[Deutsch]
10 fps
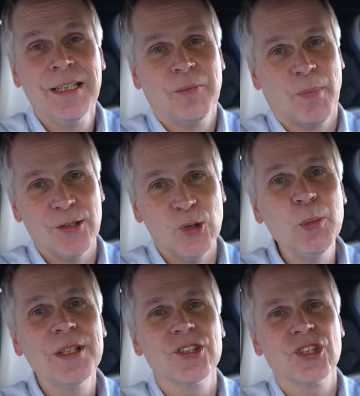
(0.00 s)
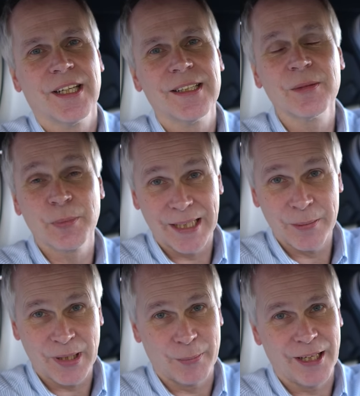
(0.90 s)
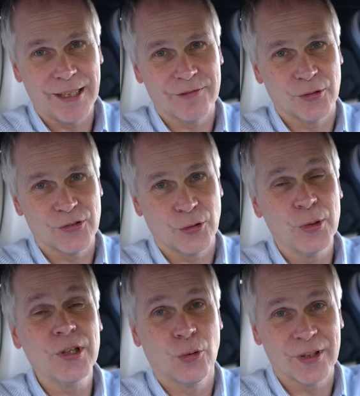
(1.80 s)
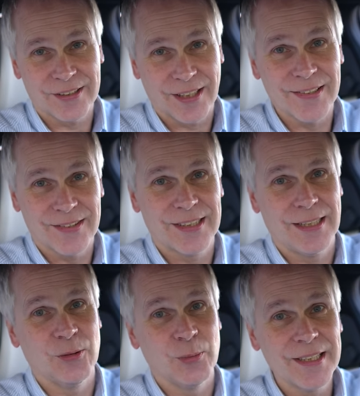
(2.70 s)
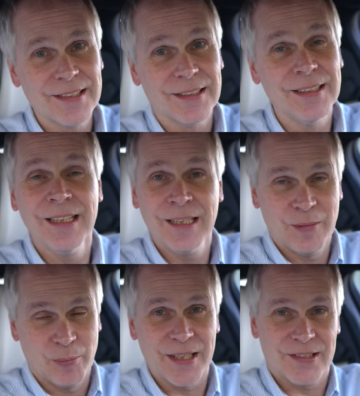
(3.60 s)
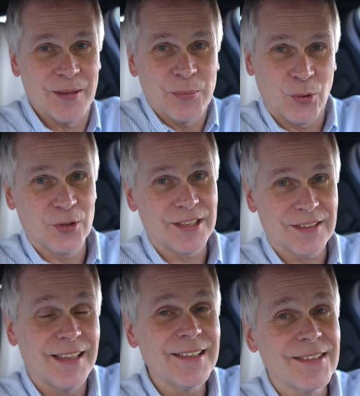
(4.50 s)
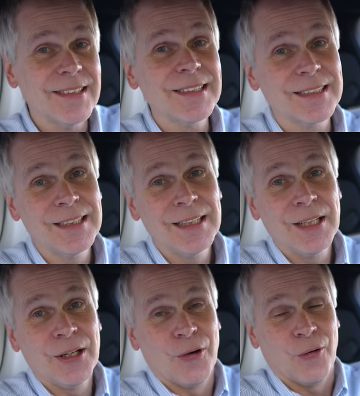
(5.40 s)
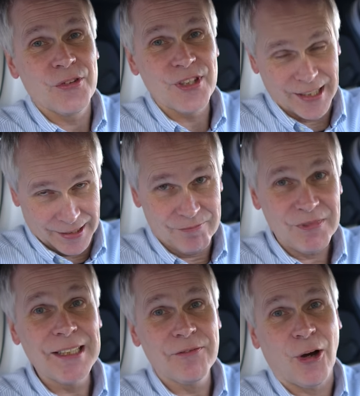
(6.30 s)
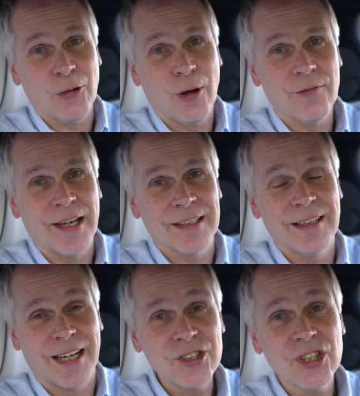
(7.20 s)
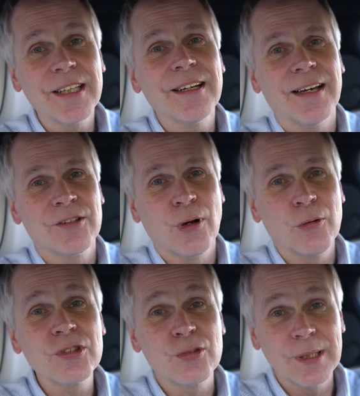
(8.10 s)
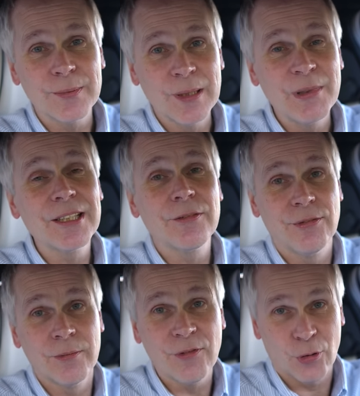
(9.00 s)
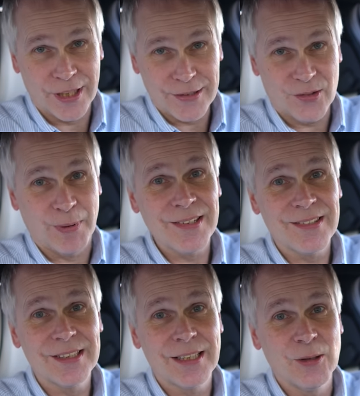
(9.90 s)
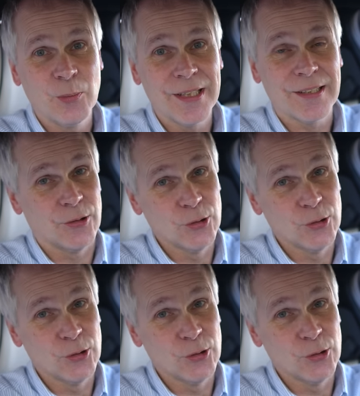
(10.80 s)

Meine übliche Strecke Bremen-Bremerhaven und zurück, 130 Kilometer bei Tempo 130. Und dann gehen wir auch noch auf eine Langstrecke, einen Roadtrip, nämlich 520 Kilometer,